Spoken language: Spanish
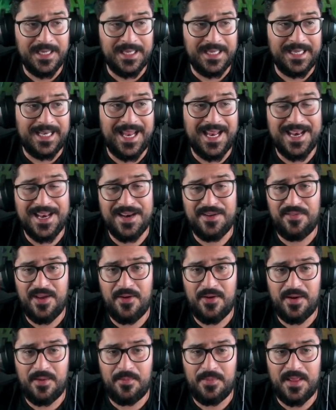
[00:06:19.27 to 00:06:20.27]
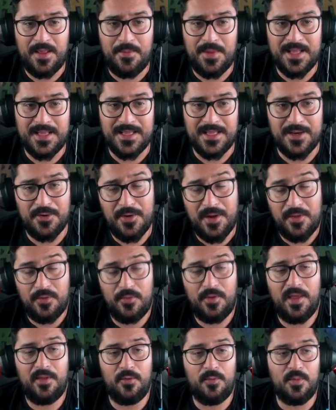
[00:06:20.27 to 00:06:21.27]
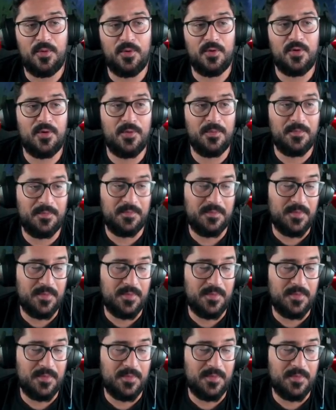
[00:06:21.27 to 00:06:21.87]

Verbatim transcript: y la han nerfeado rápidamente, ¿no? Ha durado poco,